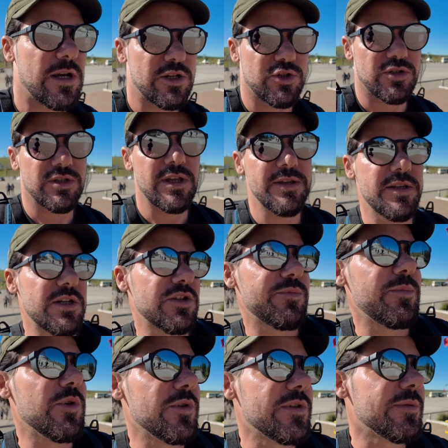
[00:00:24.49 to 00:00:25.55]
Acho que tem 3
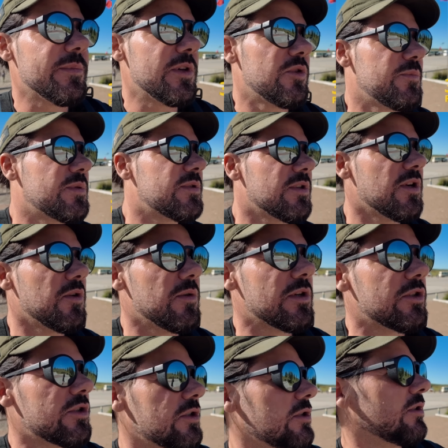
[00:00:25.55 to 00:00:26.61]
milhões e meio de
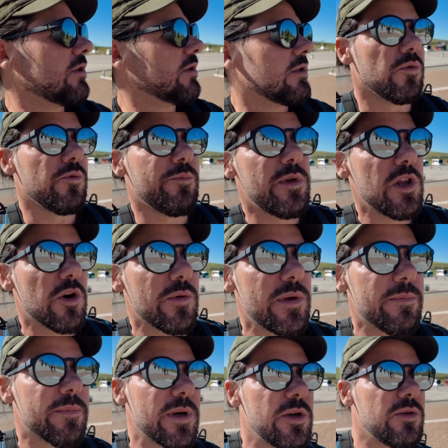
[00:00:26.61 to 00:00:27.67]
pessoas, 1 milhão
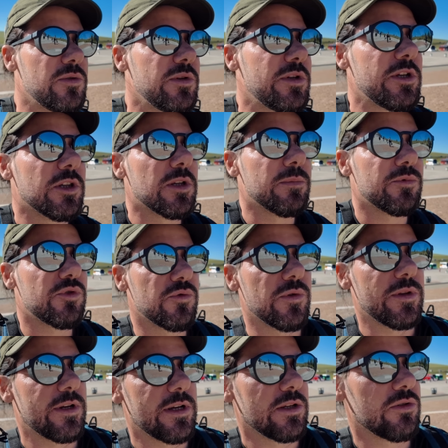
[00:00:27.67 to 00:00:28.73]
e meio de quilómetros
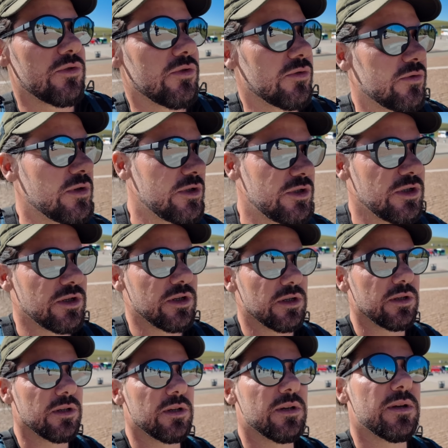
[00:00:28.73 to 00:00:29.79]
quadrados, ou seja,
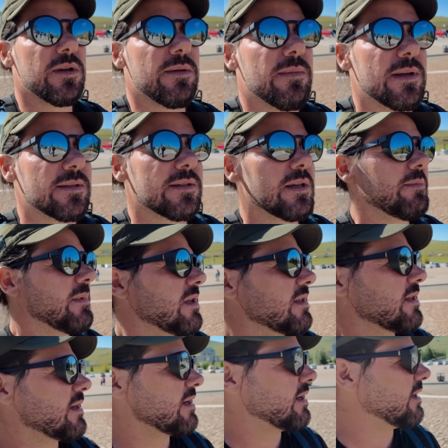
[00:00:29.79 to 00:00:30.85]

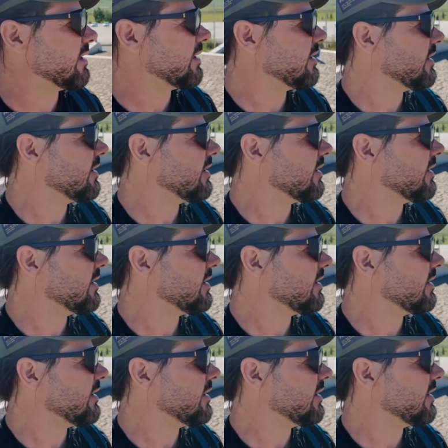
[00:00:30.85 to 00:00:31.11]
basicamente é